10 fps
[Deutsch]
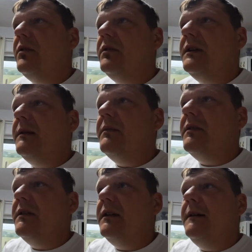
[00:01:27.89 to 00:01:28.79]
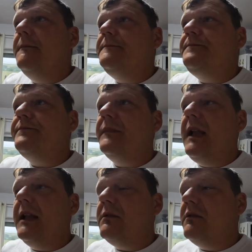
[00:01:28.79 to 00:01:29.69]
Heute gibt's ähm,
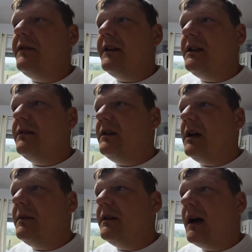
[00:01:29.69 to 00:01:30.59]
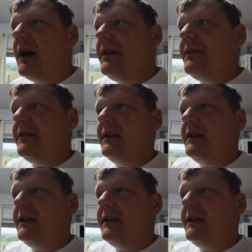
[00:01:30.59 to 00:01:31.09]
Erdnussfännchen wieder mit Reis,